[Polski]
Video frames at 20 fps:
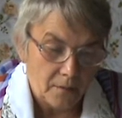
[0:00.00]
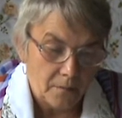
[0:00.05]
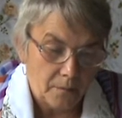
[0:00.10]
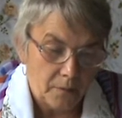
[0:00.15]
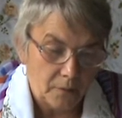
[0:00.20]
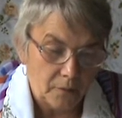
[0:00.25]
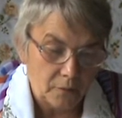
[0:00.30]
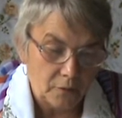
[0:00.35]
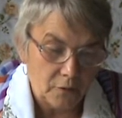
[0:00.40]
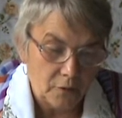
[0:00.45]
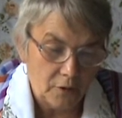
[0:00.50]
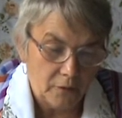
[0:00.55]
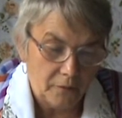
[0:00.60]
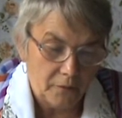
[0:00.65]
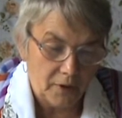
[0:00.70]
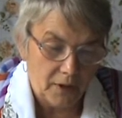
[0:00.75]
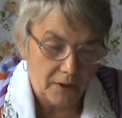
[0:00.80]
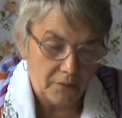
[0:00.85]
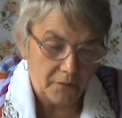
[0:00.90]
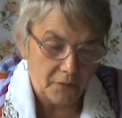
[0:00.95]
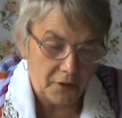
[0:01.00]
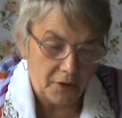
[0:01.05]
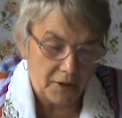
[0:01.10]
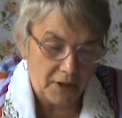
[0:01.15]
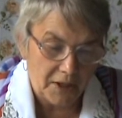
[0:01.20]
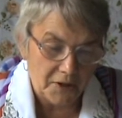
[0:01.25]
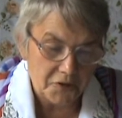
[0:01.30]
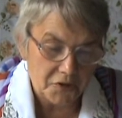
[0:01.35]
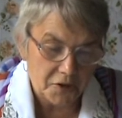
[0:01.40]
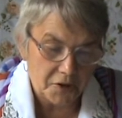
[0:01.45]

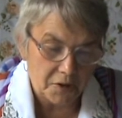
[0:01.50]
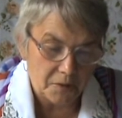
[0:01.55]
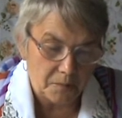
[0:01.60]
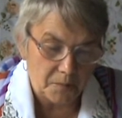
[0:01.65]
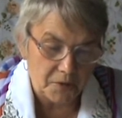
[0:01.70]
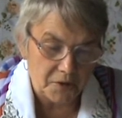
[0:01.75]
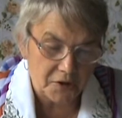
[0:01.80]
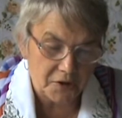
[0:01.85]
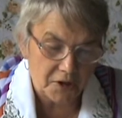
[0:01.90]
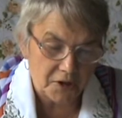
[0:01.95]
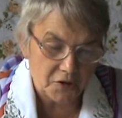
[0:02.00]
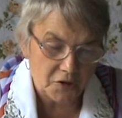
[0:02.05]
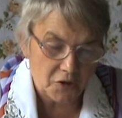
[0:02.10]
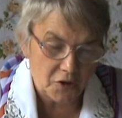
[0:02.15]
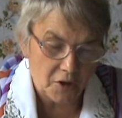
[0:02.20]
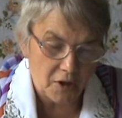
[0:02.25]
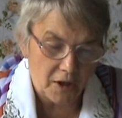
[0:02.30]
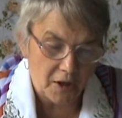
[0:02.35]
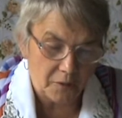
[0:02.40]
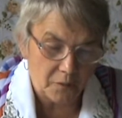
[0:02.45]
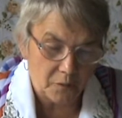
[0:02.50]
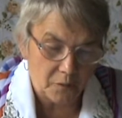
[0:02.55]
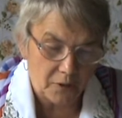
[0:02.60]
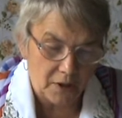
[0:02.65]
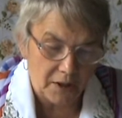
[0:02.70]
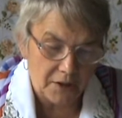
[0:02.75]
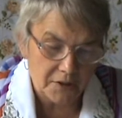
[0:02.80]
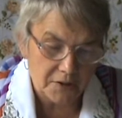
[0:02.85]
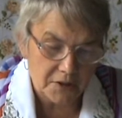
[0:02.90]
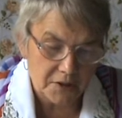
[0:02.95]
Południowoafrykański pisarz
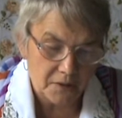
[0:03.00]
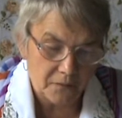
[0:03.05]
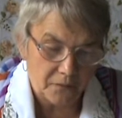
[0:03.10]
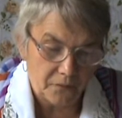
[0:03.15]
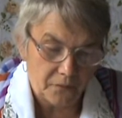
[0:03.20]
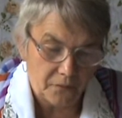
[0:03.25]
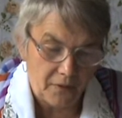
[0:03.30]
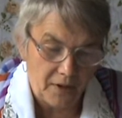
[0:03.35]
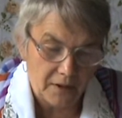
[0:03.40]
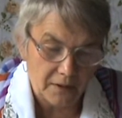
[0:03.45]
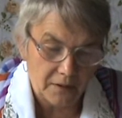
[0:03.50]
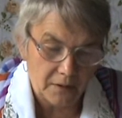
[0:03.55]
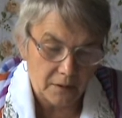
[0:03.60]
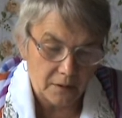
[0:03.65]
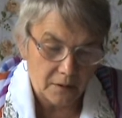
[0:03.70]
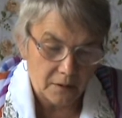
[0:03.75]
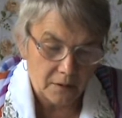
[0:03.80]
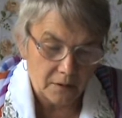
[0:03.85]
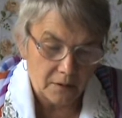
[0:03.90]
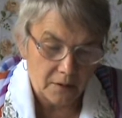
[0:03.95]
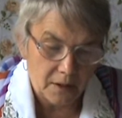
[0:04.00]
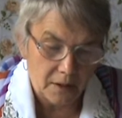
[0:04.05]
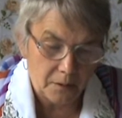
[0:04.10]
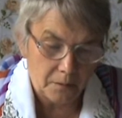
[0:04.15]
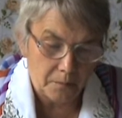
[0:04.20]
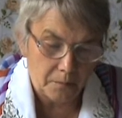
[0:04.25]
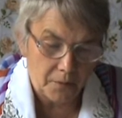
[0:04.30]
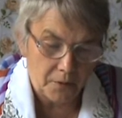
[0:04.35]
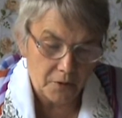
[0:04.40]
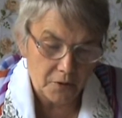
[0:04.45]
Laurence van
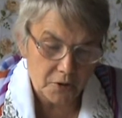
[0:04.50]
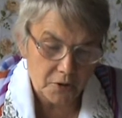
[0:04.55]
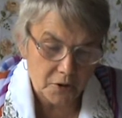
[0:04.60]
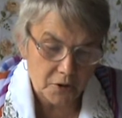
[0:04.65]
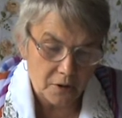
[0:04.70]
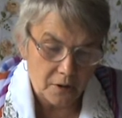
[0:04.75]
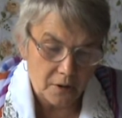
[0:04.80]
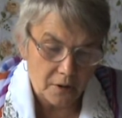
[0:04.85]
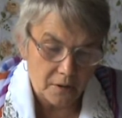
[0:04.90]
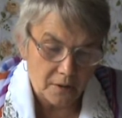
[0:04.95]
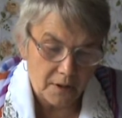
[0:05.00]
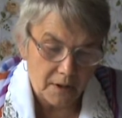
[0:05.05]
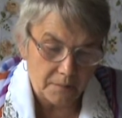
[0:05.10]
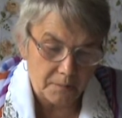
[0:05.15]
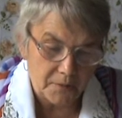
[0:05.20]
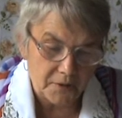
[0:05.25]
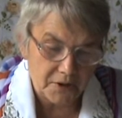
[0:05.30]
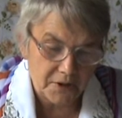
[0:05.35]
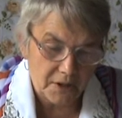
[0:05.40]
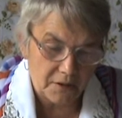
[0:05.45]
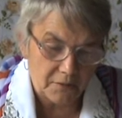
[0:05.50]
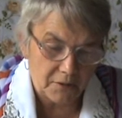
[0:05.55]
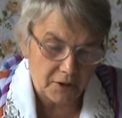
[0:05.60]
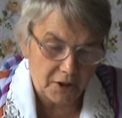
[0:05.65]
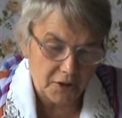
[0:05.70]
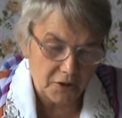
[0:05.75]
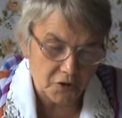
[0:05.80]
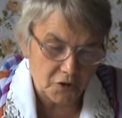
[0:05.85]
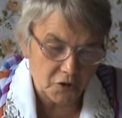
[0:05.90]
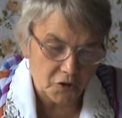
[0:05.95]
der Post napisał
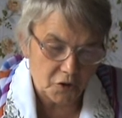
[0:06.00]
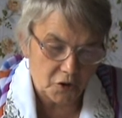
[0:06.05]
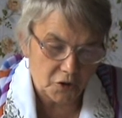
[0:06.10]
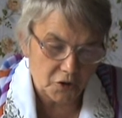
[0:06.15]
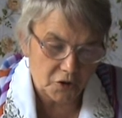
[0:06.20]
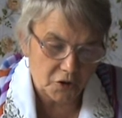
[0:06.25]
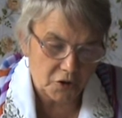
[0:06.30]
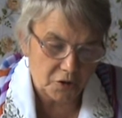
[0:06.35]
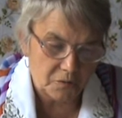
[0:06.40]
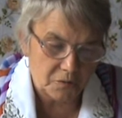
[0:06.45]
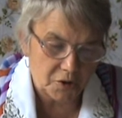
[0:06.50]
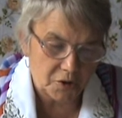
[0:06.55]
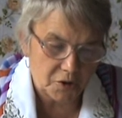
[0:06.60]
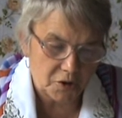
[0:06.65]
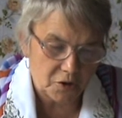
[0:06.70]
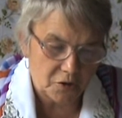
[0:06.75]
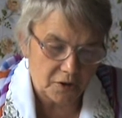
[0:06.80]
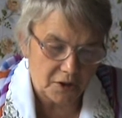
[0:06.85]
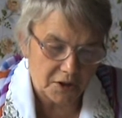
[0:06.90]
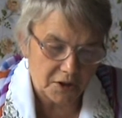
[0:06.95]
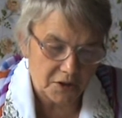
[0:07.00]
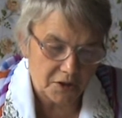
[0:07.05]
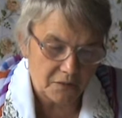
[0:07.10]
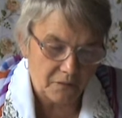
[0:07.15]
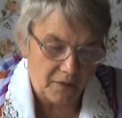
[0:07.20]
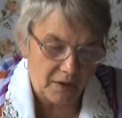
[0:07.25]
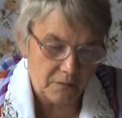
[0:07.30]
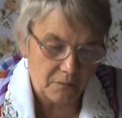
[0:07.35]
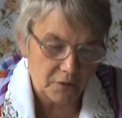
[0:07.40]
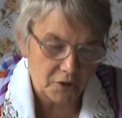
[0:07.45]
kiedyś o czymś, co
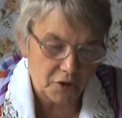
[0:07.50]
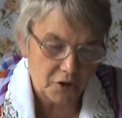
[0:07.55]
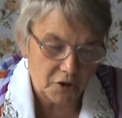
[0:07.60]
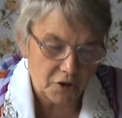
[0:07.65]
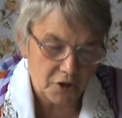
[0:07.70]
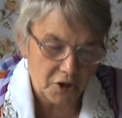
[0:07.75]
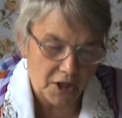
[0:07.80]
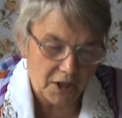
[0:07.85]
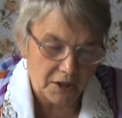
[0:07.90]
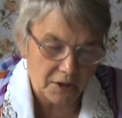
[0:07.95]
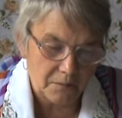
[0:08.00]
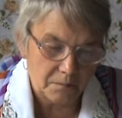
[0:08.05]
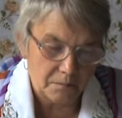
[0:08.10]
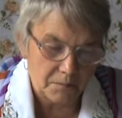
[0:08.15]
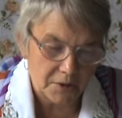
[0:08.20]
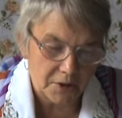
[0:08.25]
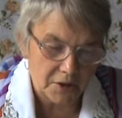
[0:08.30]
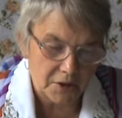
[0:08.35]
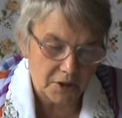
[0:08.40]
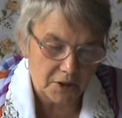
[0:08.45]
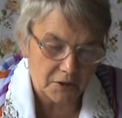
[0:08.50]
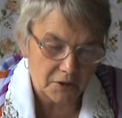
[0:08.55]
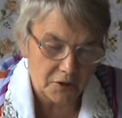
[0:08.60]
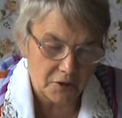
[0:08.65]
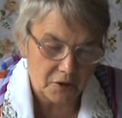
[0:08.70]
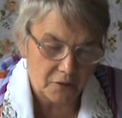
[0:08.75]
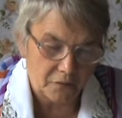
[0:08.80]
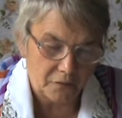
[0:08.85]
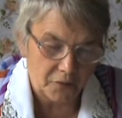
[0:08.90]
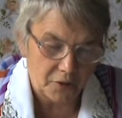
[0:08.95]
nazwał ciężarem
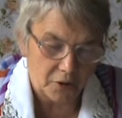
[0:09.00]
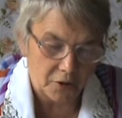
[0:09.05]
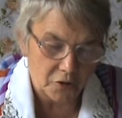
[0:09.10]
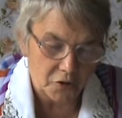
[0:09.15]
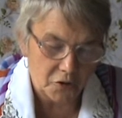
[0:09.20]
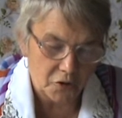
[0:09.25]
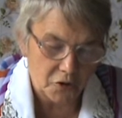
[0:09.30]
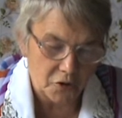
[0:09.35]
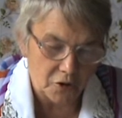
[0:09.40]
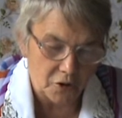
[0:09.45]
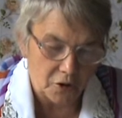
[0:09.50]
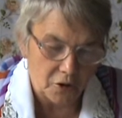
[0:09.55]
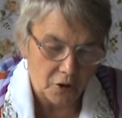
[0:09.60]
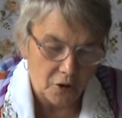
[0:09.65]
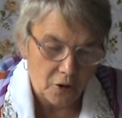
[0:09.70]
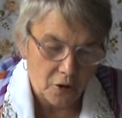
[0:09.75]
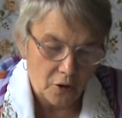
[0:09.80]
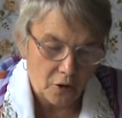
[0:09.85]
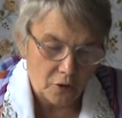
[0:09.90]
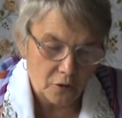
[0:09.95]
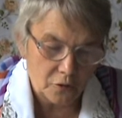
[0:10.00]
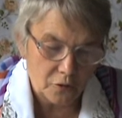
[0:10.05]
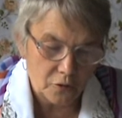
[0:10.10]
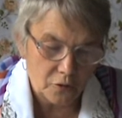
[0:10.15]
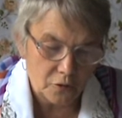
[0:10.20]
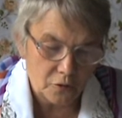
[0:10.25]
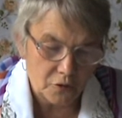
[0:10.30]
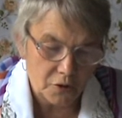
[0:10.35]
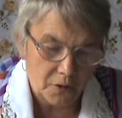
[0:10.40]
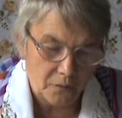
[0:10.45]
bezsensowności,
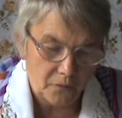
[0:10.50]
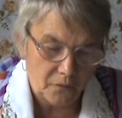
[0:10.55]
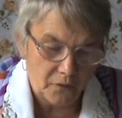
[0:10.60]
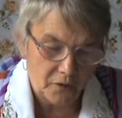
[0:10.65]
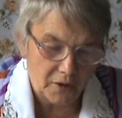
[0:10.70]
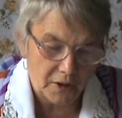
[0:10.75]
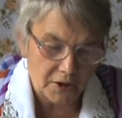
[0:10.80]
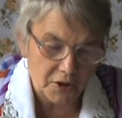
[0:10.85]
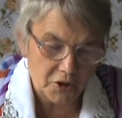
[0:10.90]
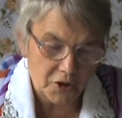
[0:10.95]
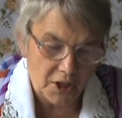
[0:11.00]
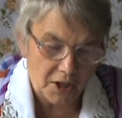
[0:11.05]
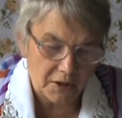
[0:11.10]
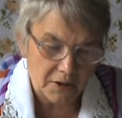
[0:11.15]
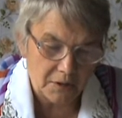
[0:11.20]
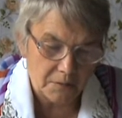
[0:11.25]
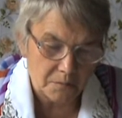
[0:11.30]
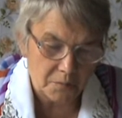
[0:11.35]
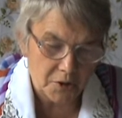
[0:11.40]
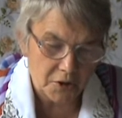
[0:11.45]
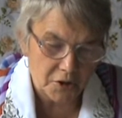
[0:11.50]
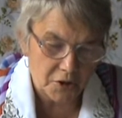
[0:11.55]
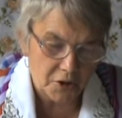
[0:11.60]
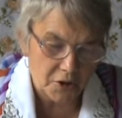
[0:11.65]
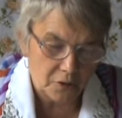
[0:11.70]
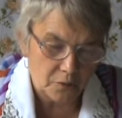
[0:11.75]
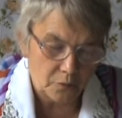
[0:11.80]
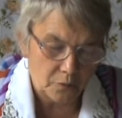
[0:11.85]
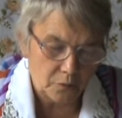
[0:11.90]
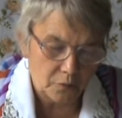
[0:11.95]
odczuciem wyrażanym przez
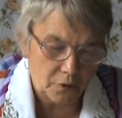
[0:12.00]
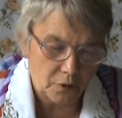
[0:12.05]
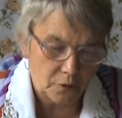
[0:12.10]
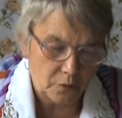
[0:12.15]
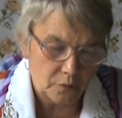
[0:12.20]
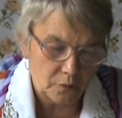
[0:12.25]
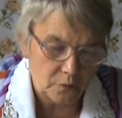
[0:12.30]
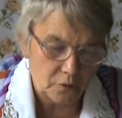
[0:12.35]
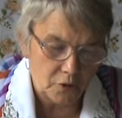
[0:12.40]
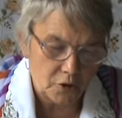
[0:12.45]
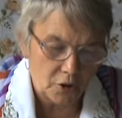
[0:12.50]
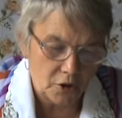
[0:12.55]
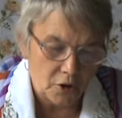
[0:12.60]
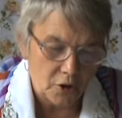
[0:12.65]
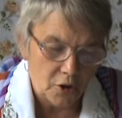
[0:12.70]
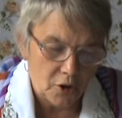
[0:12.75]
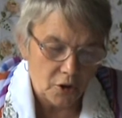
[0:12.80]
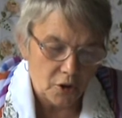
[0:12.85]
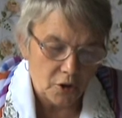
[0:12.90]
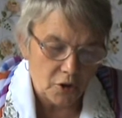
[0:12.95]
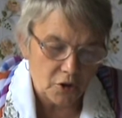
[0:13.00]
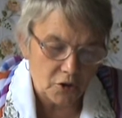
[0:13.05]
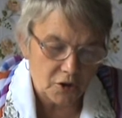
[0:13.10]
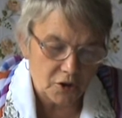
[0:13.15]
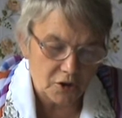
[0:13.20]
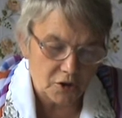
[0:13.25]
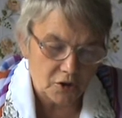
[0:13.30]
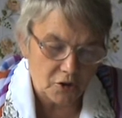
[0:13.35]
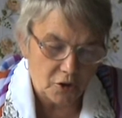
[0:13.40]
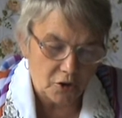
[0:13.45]
niektórych ludzi, iż
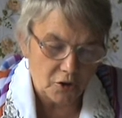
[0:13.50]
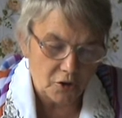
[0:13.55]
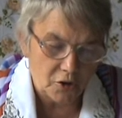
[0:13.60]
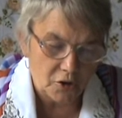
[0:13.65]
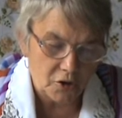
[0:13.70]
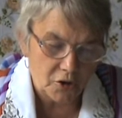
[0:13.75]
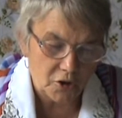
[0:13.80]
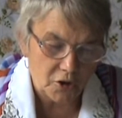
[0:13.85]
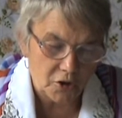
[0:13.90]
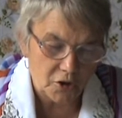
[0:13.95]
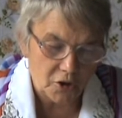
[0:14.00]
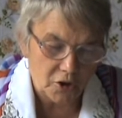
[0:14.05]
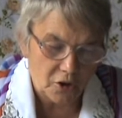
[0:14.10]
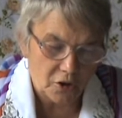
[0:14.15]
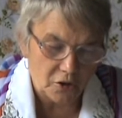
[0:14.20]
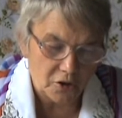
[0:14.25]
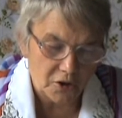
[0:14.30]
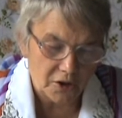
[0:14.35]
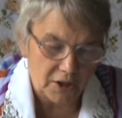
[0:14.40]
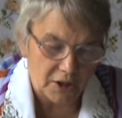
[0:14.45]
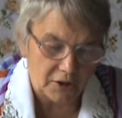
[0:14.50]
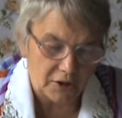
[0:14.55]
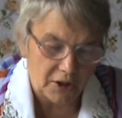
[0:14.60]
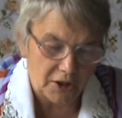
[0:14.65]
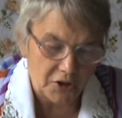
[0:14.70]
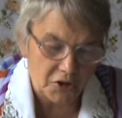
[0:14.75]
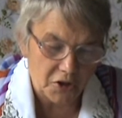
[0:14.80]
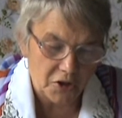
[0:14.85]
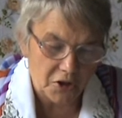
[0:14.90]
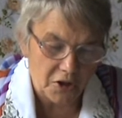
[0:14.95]
ich życie
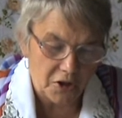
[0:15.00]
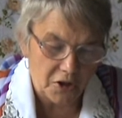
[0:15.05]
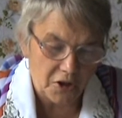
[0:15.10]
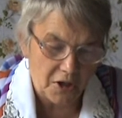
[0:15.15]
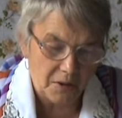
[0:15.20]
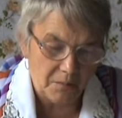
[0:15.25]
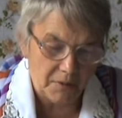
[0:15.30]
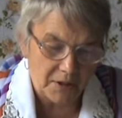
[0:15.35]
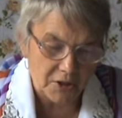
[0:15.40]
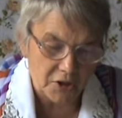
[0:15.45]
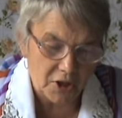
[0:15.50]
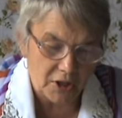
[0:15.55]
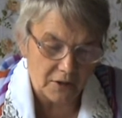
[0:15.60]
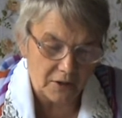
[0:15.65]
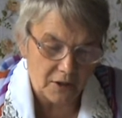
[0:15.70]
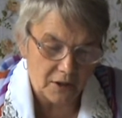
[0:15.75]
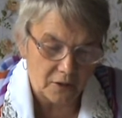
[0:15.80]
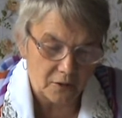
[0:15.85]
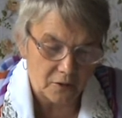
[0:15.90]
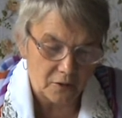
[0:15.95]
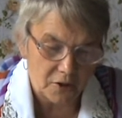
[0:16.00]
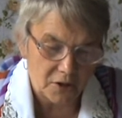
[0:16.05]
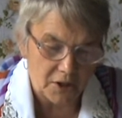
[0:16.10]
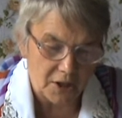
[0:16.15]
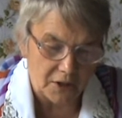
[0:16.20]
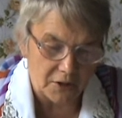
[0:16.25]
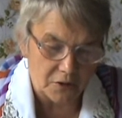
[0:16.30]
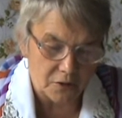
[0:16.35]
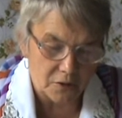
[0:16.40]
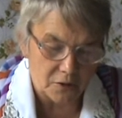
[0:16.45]
ostatecznie nie ma żadnego
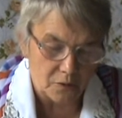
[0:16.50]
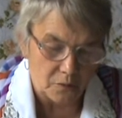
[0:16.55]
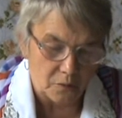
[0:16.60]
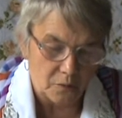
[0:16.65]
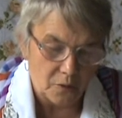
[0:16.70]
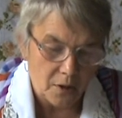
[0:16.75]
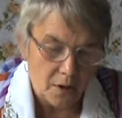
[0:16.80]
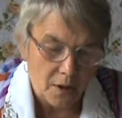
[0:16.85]
sensu.